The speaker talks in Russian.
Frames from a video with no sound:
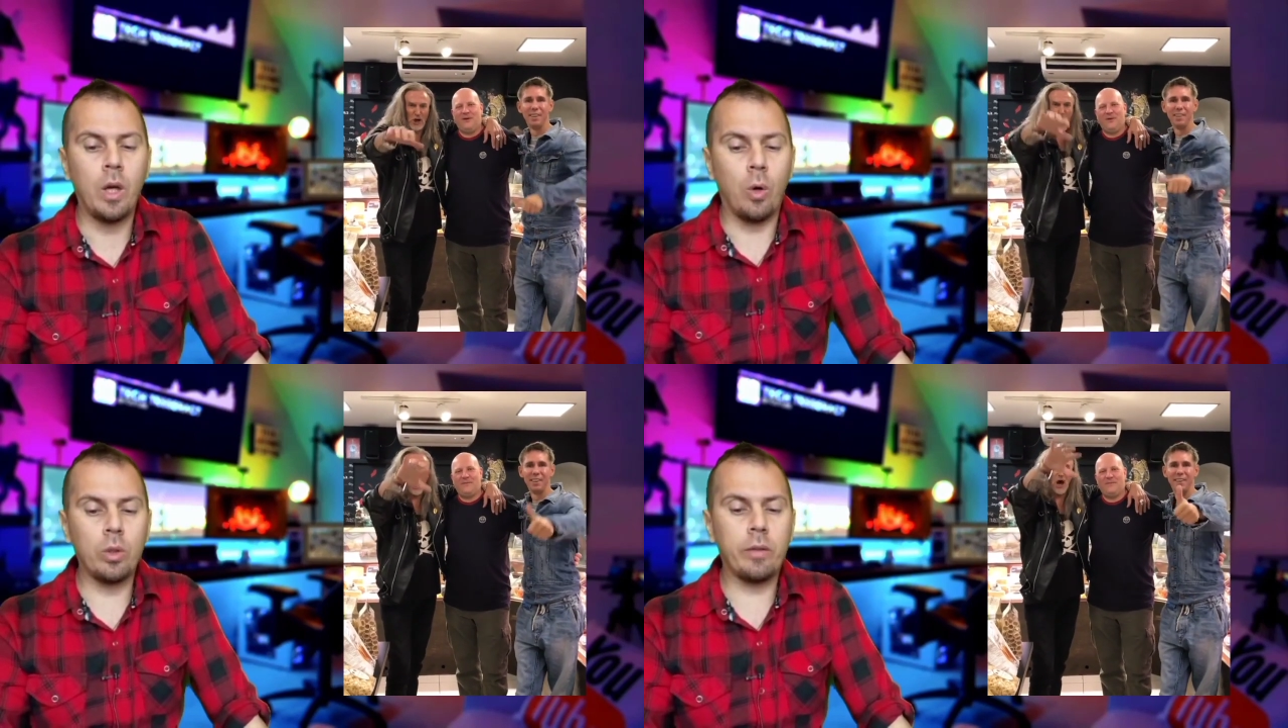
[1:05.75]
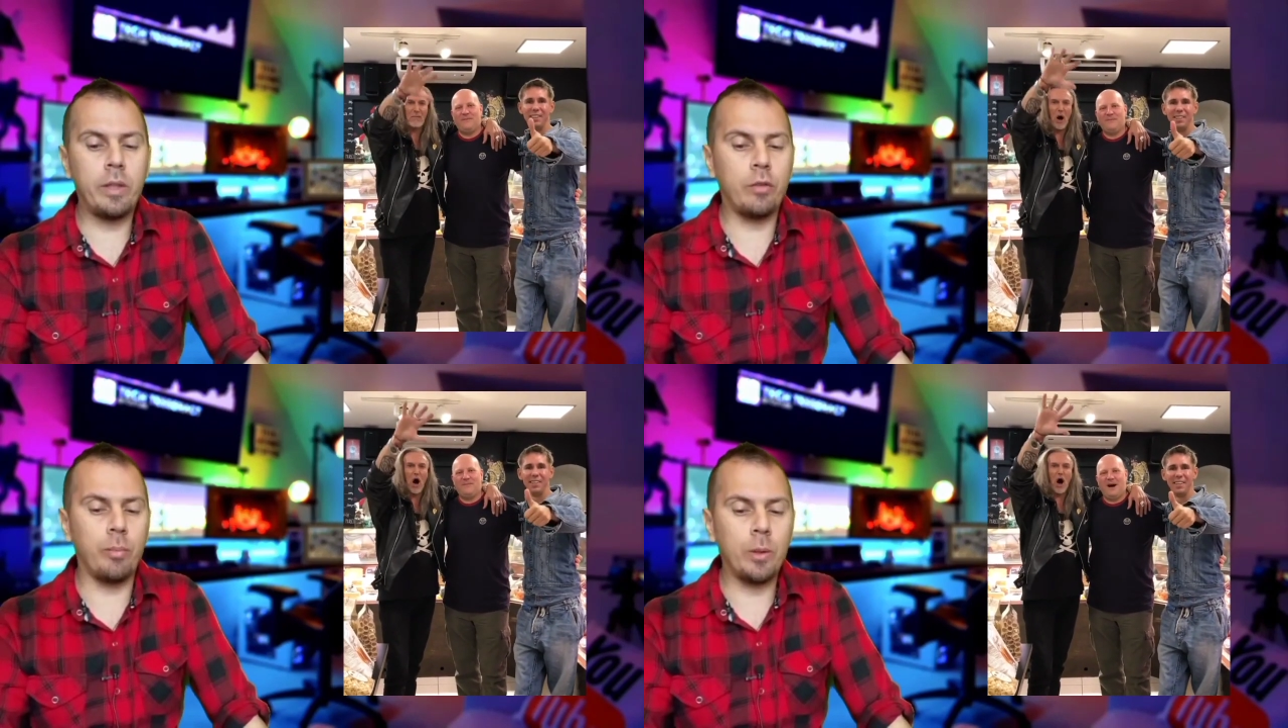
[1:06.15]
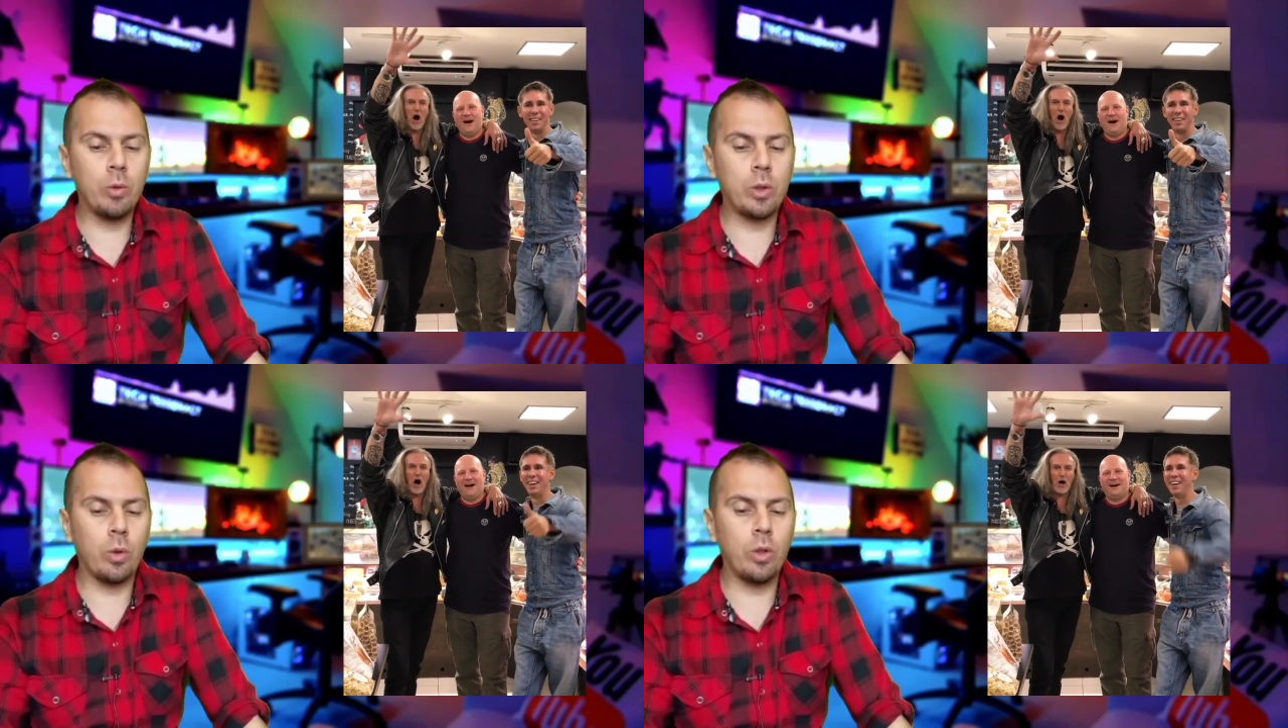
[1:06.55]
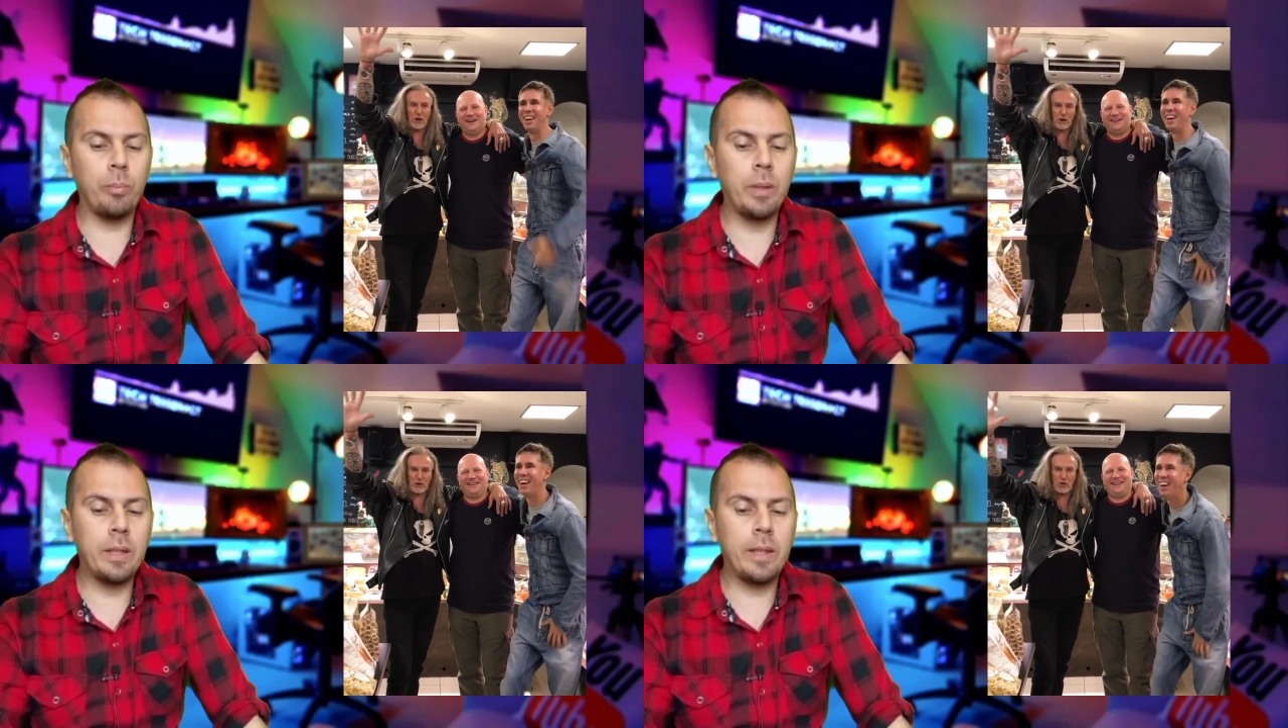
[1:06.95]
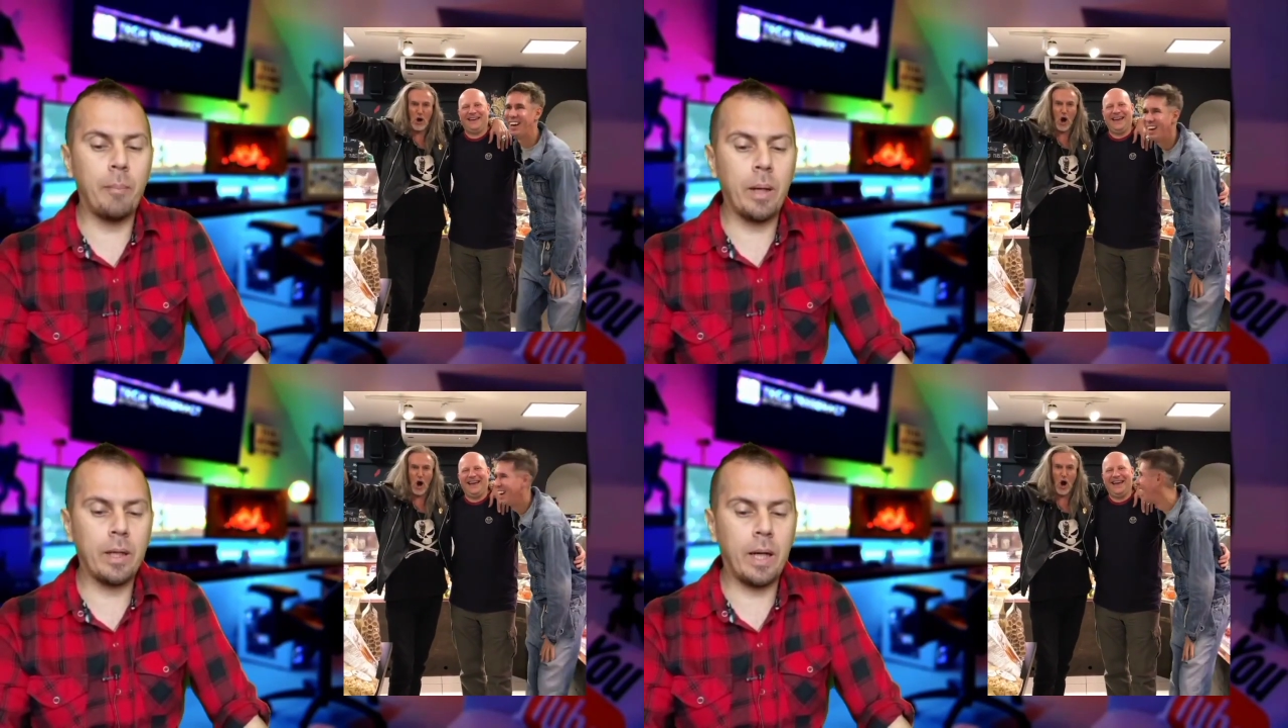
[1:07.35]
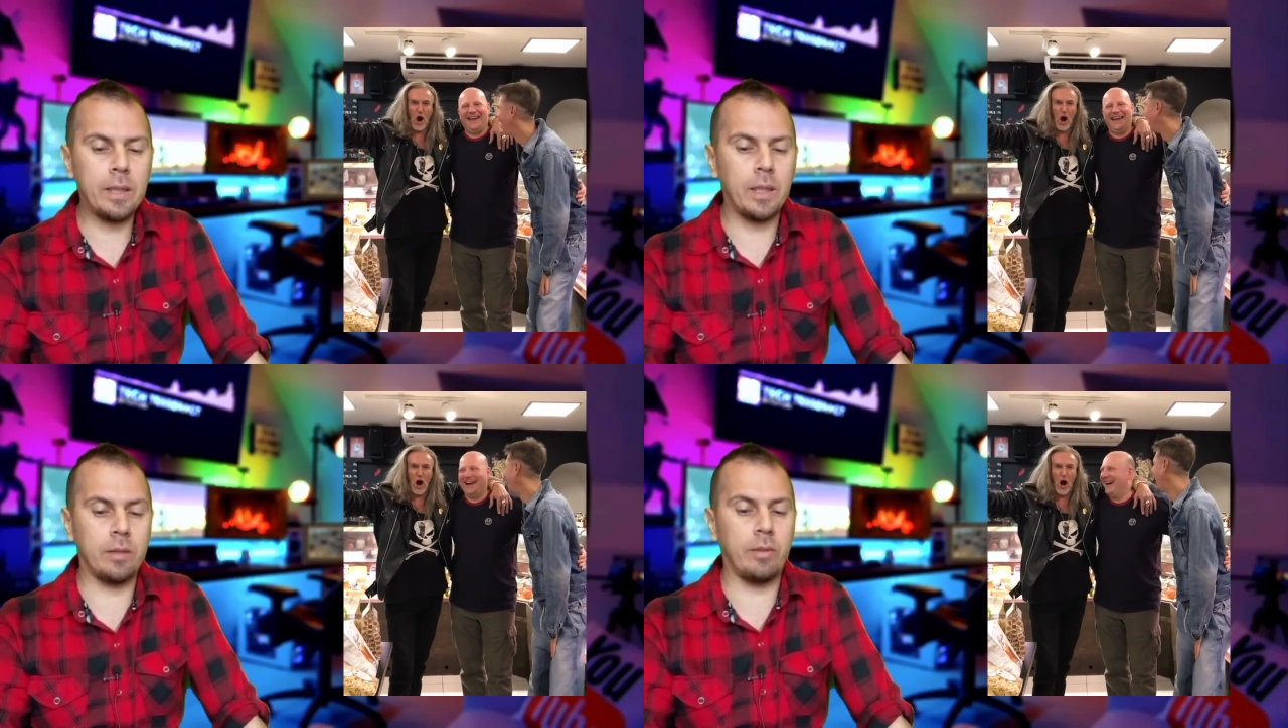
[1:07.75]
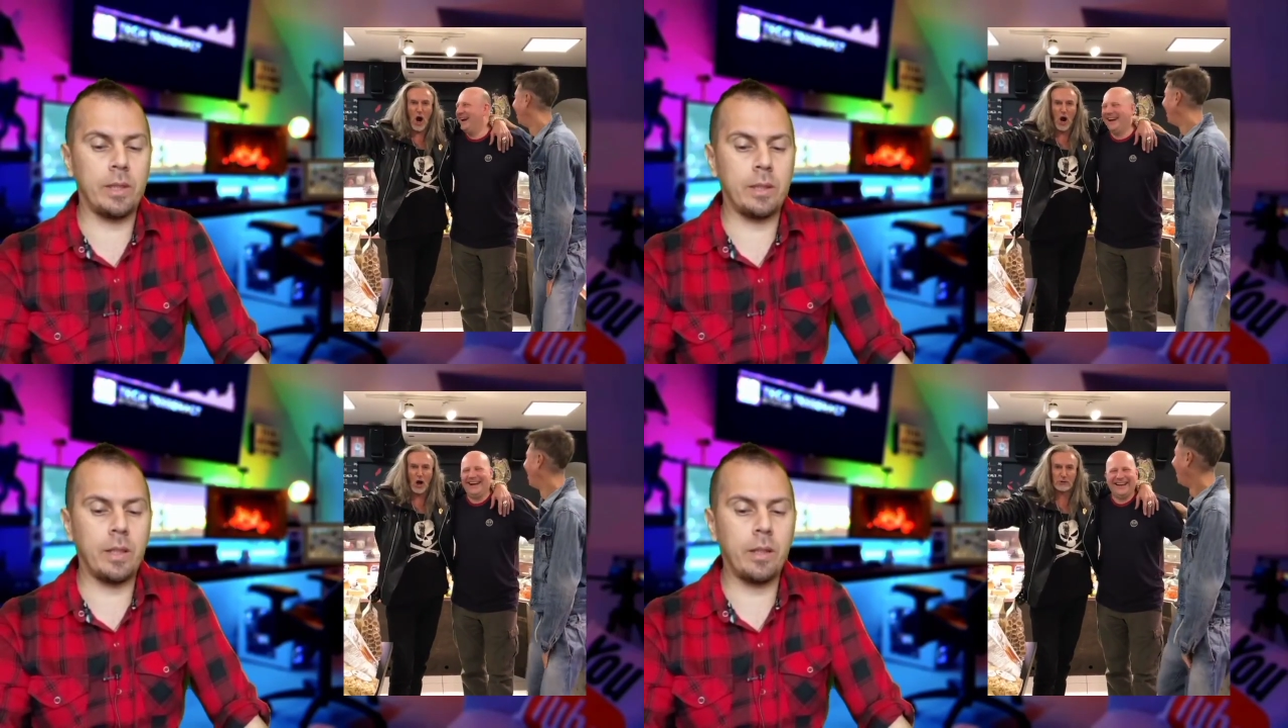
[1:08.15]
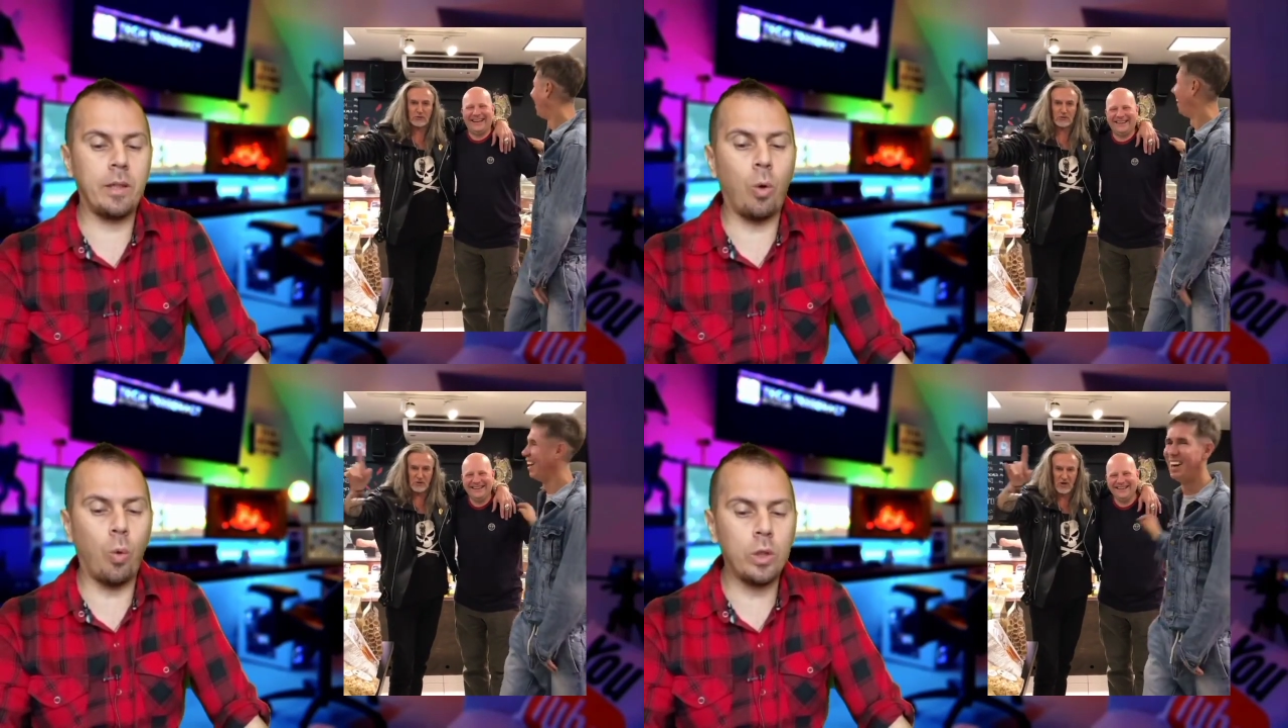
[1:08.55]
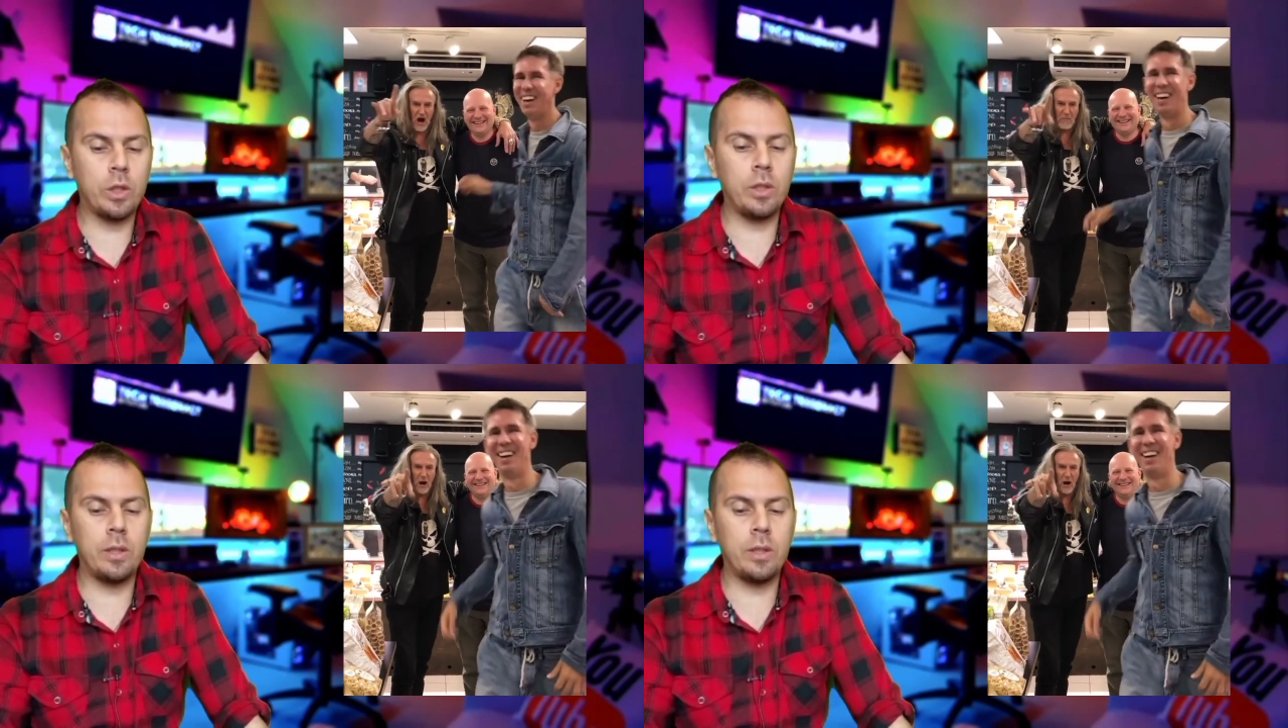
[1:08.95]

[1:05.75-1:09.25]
Он говорит, в мою сторону были домогательства со стороны очень